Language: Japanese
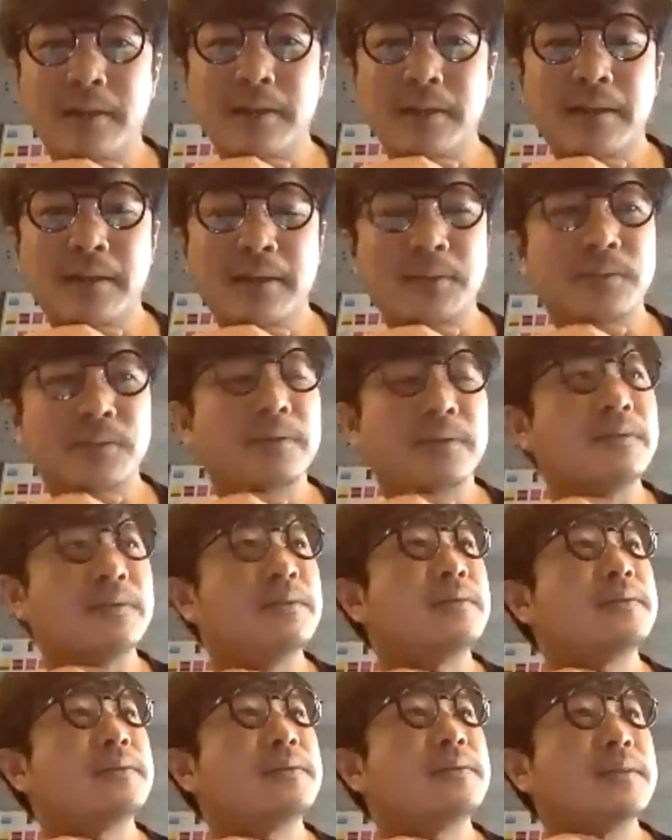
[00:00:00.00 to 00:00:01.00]
あ
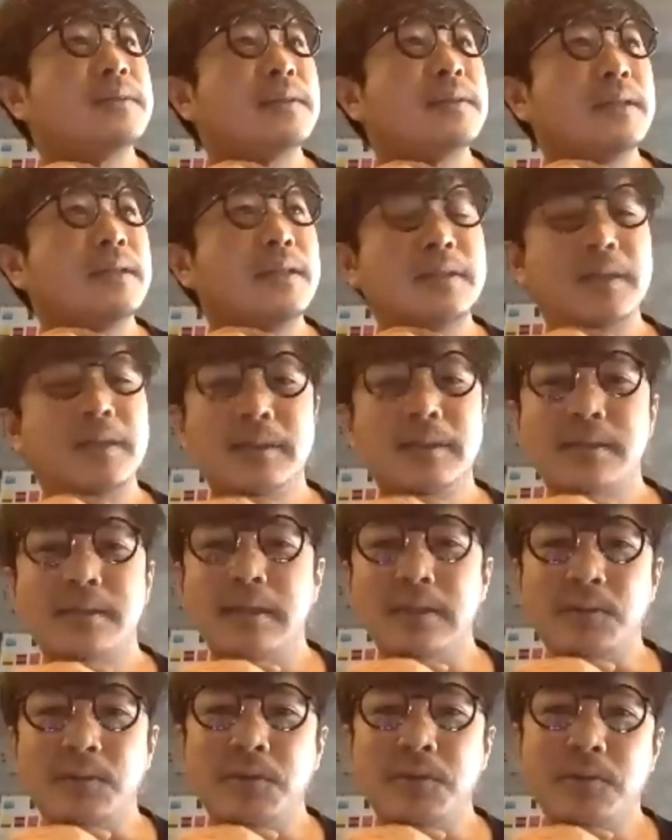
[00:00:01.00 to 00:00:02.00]
の1年生
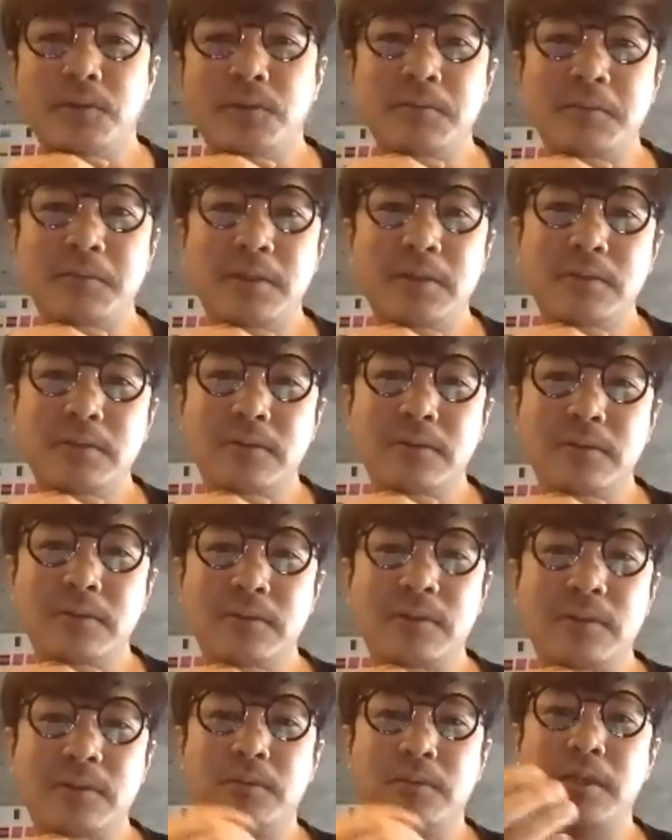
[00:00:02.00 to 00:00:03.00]
の教育を見直そう
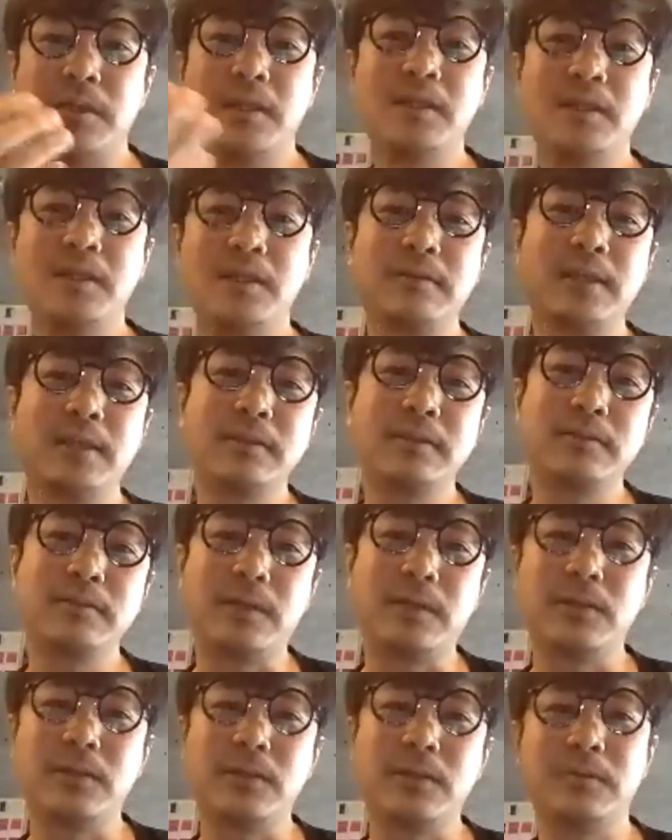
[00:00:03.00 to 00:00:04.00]
と、これデジタル化するの
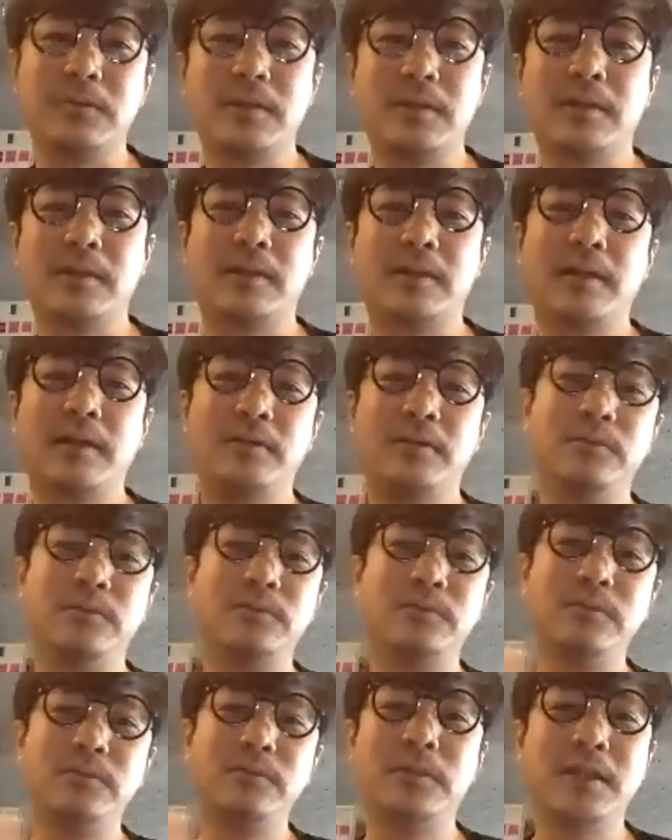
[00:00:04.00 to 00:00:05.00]
かと思ったら、あの
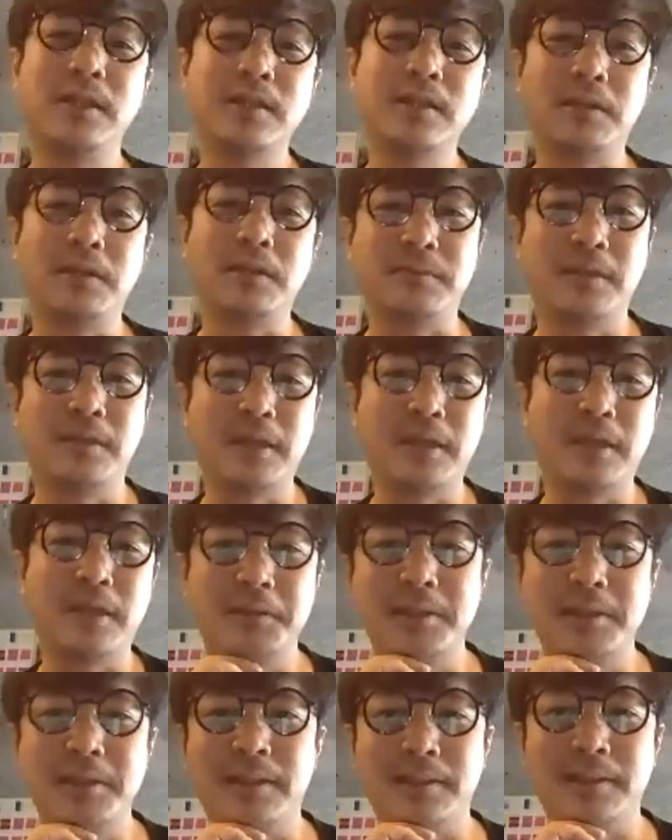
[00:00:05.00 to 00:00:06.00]
ヌードデッサン復活
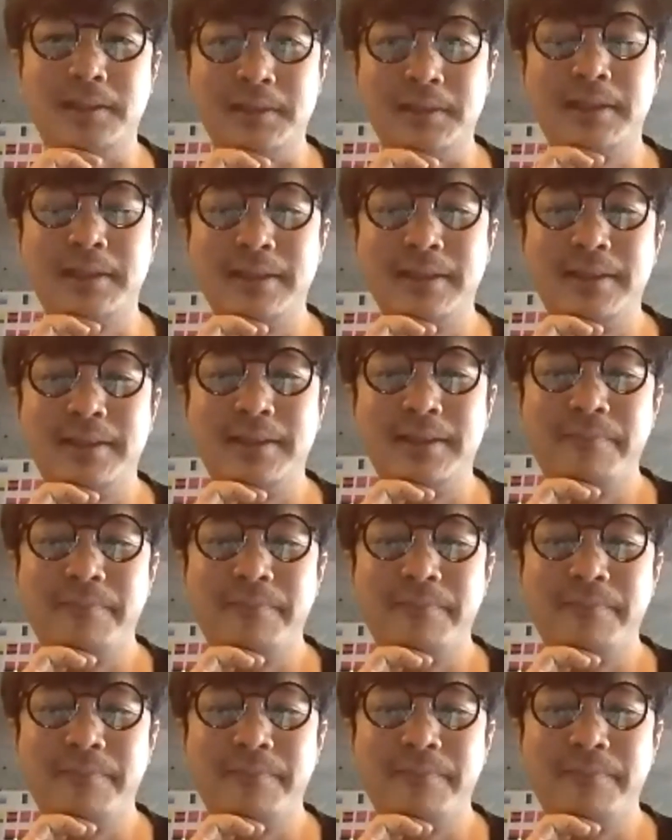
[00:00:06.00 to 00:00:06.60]
でした。ヌ